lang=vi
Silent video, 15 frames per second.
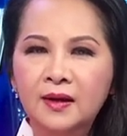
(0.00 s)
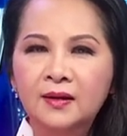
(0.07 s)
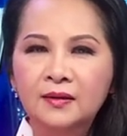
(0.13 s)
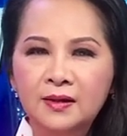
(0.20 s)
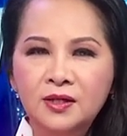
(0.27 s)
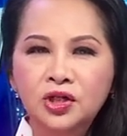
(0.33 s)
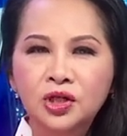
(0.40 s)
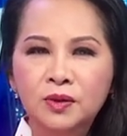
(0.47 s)

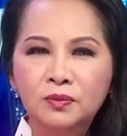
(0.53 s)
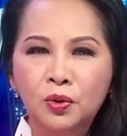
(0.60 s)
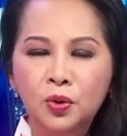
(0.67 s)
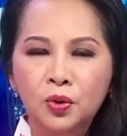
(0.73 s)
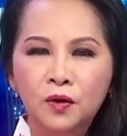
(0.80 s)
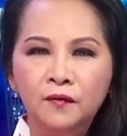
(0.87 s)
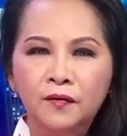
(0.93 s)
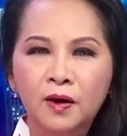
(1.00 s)
Thứ trưởng Bộ
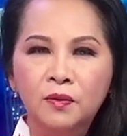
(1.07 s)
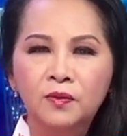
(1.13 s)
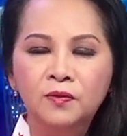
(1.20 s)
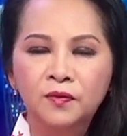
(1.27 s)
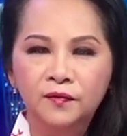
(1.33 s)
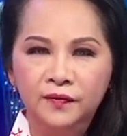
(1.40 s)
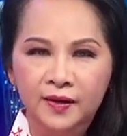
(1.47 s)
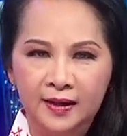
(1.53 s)
Quốc phòng
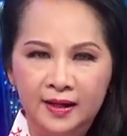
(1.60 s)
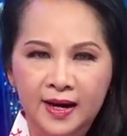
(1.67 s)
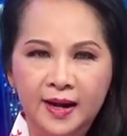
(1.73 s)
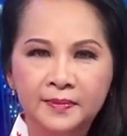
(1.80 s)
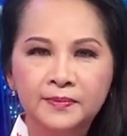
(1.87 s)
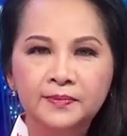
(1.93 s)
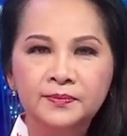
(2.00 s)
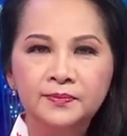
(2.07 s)
Việt Nam.